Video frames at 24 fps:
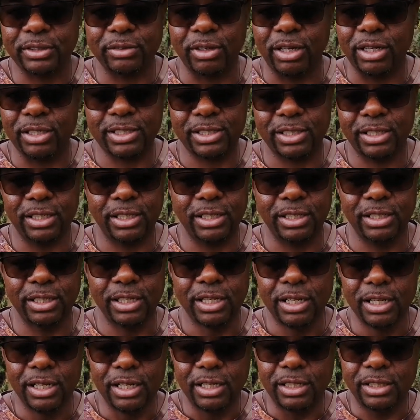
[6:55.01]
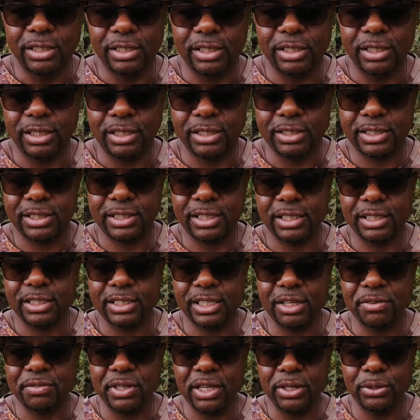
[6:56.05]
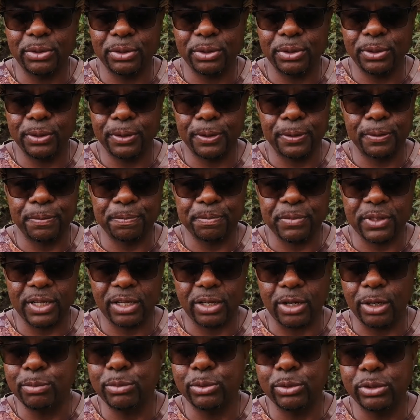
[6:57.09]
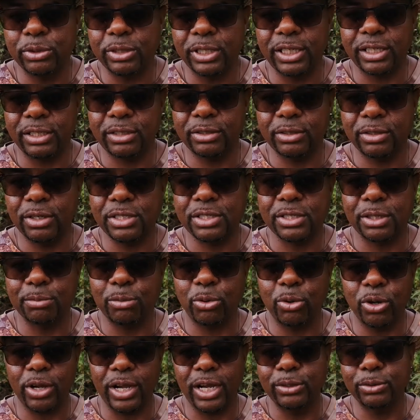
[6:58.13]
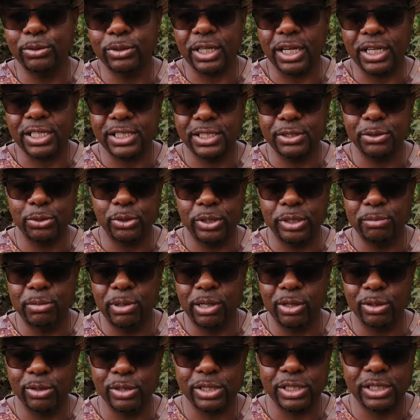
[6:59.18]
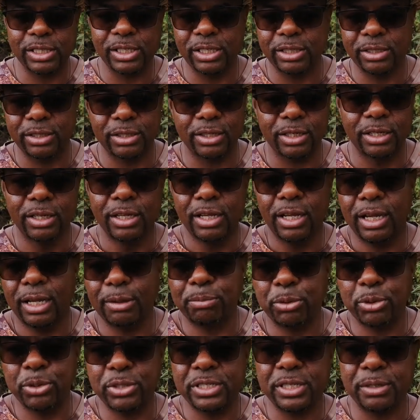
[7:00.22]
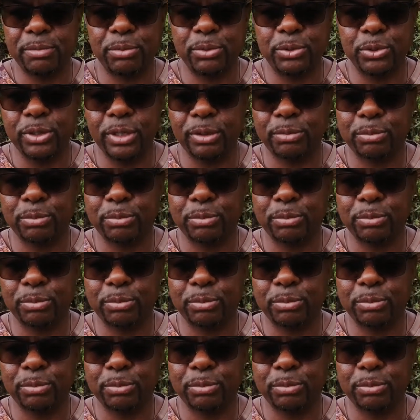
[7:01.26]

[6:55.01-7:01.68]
toi, ça vient de, comme nous, les, notre zambrocal, notre racine, nous les mélanger euh, un peu de zébu,